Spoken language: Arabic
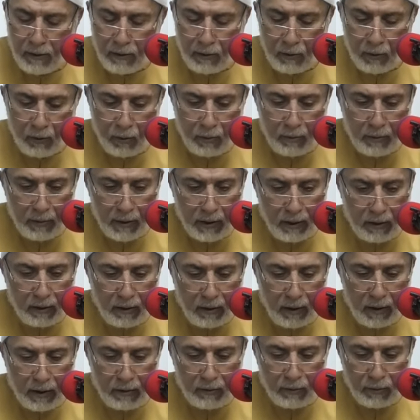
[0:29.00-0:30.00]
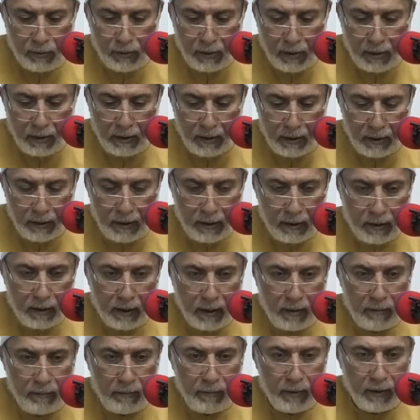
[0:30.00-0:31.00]
نكمل قراءة وشرح
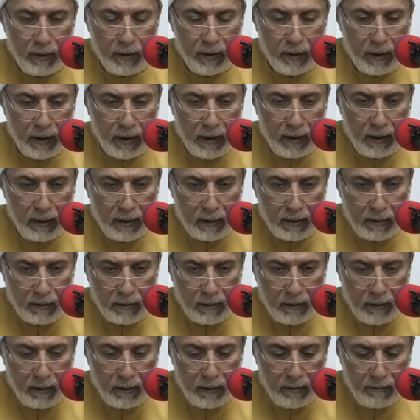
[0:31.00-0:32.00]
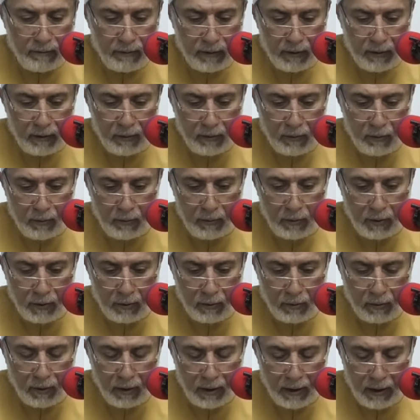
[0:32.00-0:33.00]
كتاب الإتقان في علوم
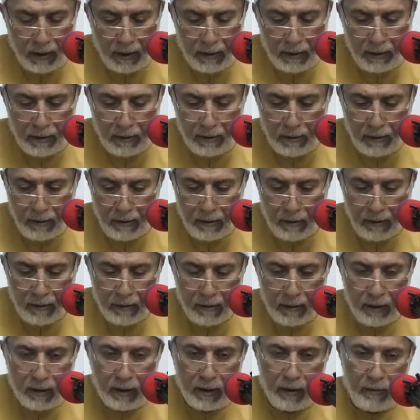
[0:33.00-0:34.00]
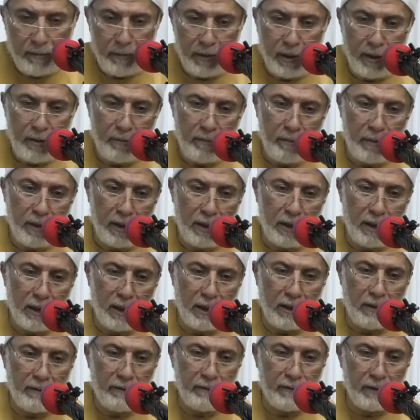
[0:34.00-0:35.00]
القرآن للإمام
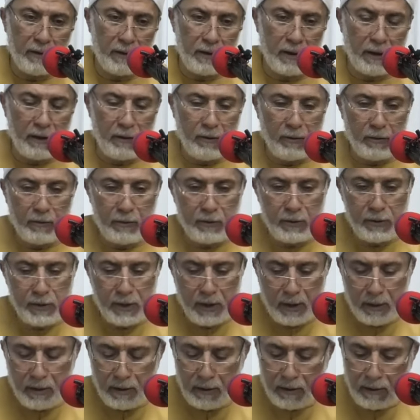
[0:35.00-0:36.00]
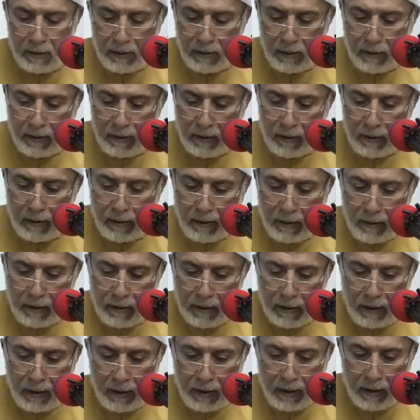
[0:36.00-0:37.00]
الحافظ الحجة
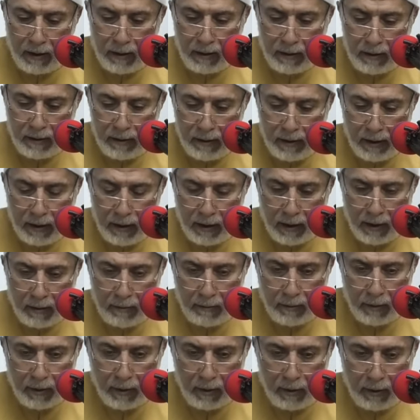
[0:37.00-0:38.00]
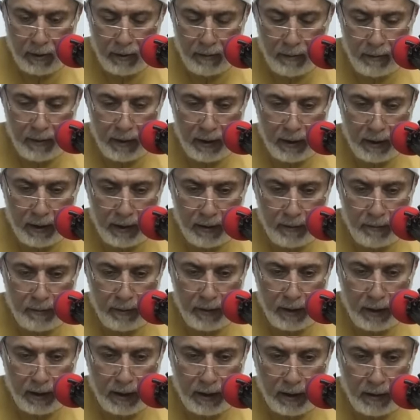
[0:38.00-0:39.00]
جلال الدين عبد الرحمن
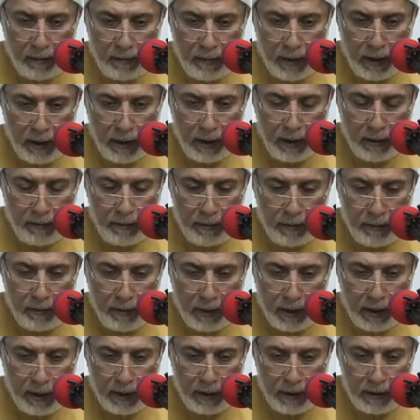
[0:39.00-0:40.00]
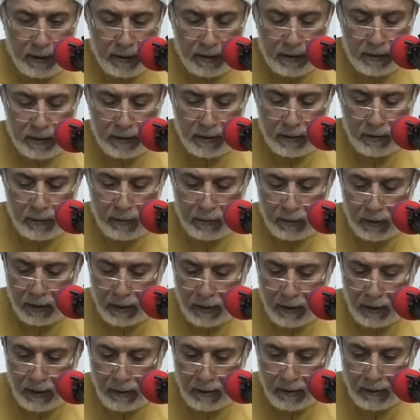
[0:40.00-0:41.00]
بن الكمال أبي بكر
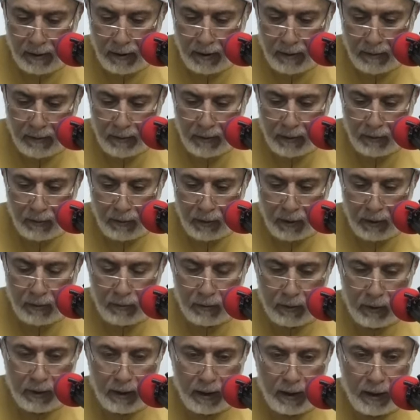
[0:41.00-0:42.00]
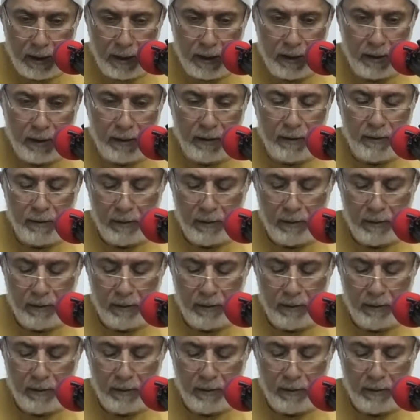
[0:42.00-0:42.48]
السيوطي رحمه الله تعالى